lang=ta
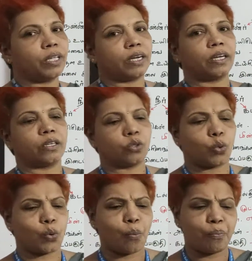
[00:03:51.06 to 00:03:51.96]
உயிரினங்கள்
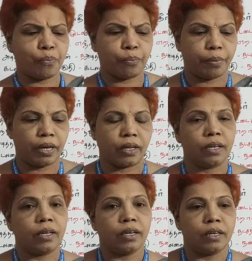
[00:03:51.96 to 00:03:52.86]
சொல்ல ரொம்ப
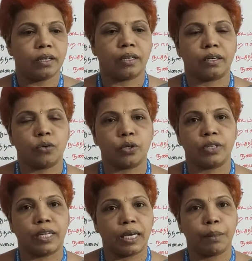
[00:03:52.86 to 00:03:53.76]
ஒரு
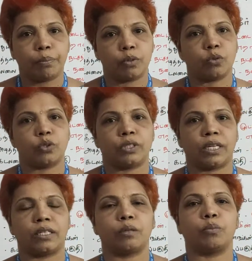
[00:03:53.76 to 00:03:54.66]
டீப்
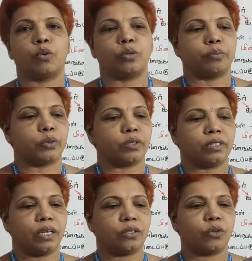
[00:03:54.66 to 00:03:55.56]
ஓஷனுக்கு
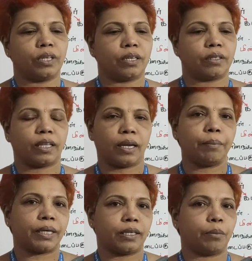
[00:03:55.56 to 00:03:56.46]
போகும்போது அதனுடைய
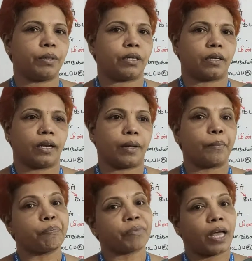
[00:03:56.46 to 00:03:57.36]
தரைமட்டம் இருக்குல்ல
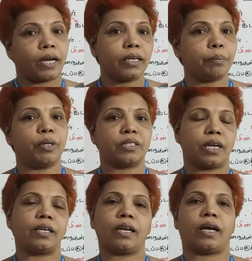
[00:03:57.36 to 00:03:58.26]
அங்கே போய்
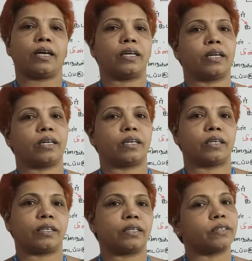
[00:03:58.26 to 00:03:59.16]
செட்டில் ஆகிற
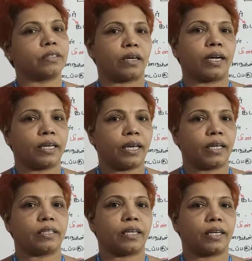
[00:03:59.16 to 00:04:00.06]
அங்கேயே அந்த